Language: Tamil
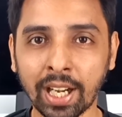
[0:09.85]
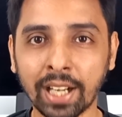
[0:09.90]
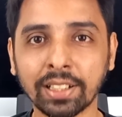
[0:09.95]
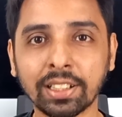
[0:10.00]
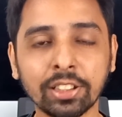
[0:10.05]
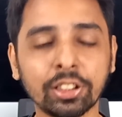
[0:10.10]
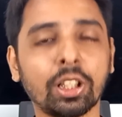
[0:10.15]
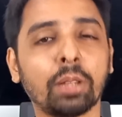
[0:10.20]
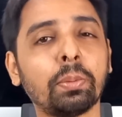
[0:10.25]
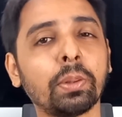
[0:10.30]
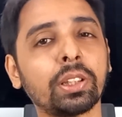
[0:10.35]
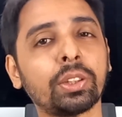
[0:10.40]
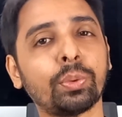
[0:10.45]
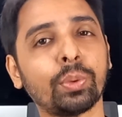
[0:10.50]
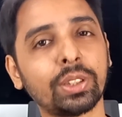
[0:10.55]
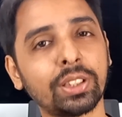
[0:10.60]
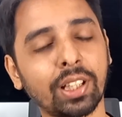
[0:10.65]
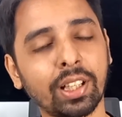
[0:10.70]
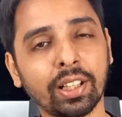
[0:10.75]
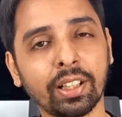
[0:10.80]
அடுத்த ஜாப்புக்கு
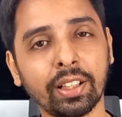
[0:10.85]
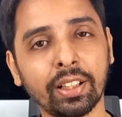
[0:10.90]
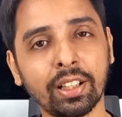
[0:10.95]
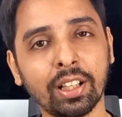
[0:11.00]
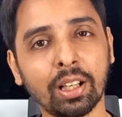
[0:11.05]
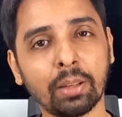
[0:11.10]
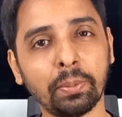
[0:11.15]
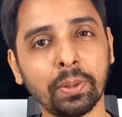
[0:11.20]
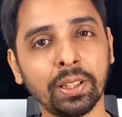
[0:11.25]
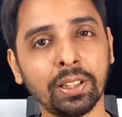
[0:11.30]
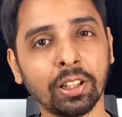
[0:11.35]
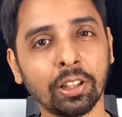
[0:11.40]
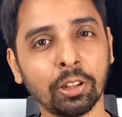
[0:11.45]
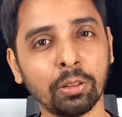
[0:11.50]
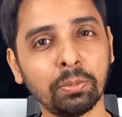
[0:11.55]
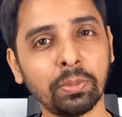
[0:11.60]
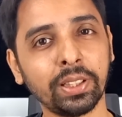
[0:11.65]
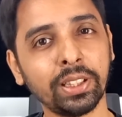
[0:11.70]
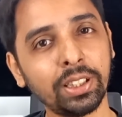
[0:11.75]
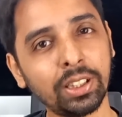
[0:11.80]
ஸ்விட்ச் ஆகிறீங்க
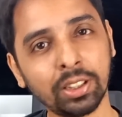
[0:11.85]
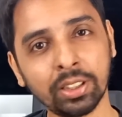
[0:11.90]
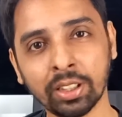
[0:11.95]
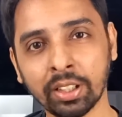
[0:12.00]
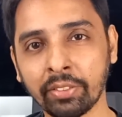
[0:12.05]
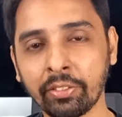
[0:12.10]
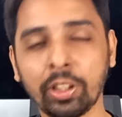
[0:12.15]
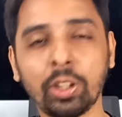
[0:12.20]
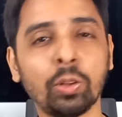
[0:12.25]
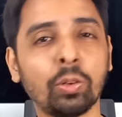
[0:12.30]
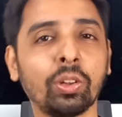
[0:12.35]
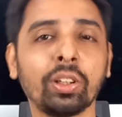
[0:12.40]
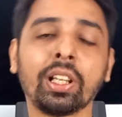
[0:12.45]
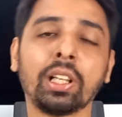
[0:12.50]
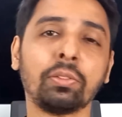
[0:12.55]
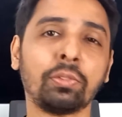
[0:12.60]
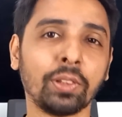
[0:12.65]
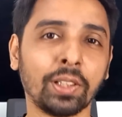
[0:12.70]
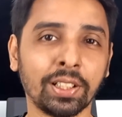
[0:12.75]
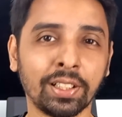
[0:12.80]
அப்படின்னாலும் இது வீடியோ
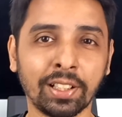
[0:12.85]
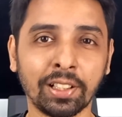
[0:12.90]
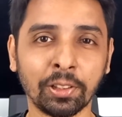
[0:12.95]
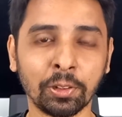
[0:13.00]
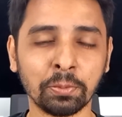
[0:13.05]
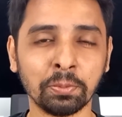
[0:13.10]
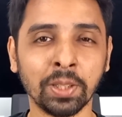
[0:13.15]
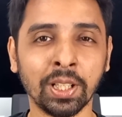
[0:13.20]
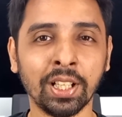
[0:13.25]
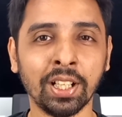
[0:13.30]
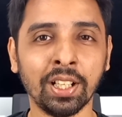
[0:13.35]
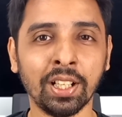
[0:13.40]
உங்களுக்கு ஹெல்ப்ஃபுல்லாக தான் இருக்கும்